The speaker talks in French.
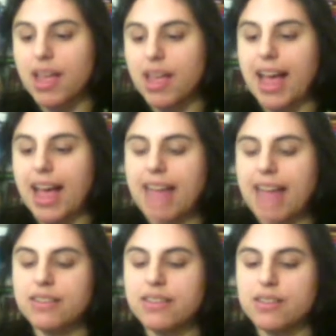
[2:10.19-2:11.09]
Ad
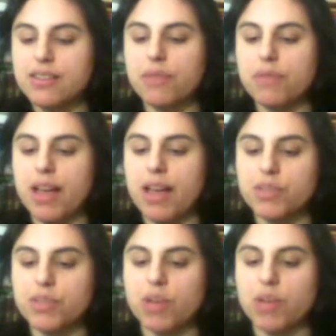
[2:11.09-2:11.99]
Sof
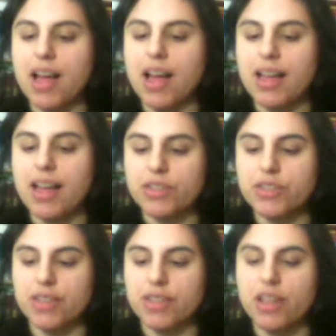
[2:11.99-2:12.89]
Ha'ashmura Harishona,